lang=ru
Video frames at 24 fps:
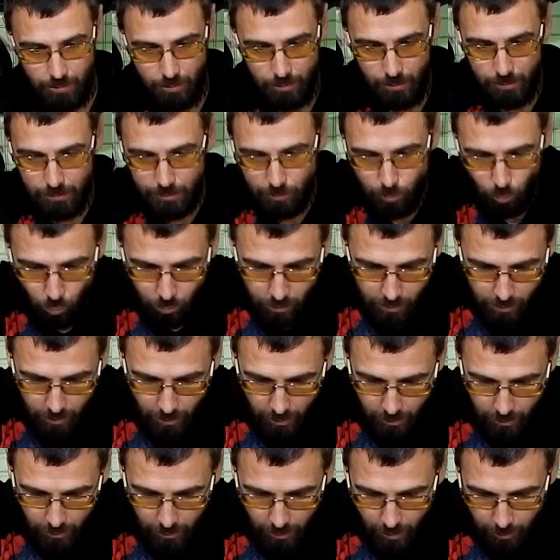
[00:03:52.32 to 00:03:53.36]

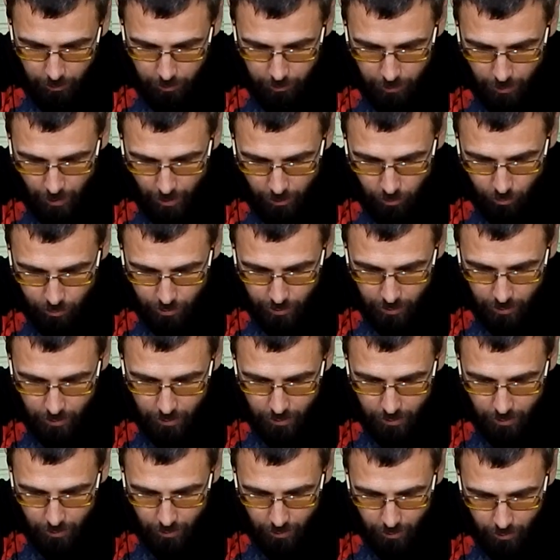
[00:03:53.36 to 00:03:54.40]
Инструкция на 5
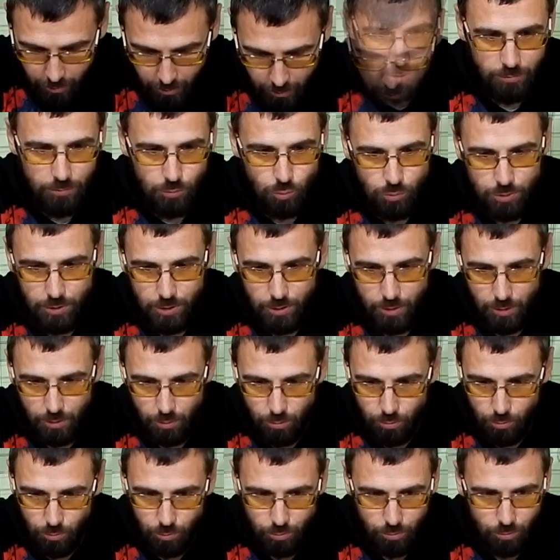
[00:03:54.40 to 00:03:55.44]
усилителей на всю
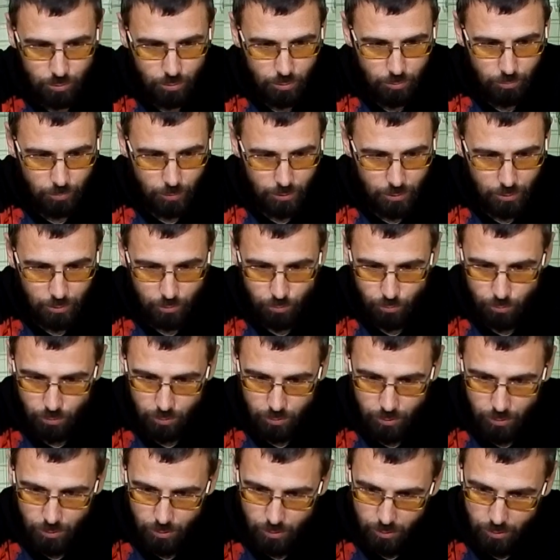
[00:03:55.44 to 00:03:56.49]
серию
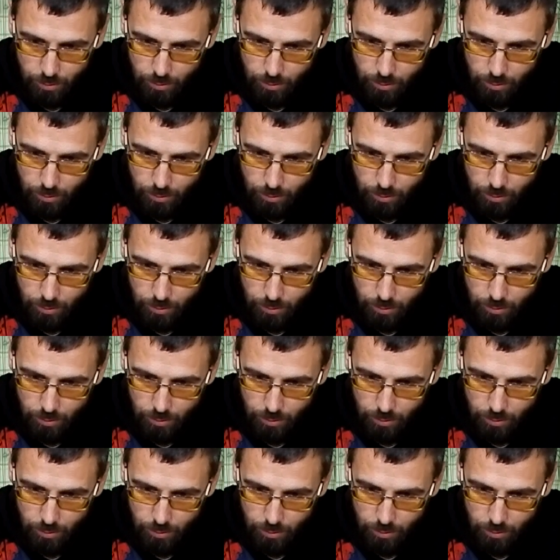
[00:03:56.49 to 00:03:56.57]
Патриот.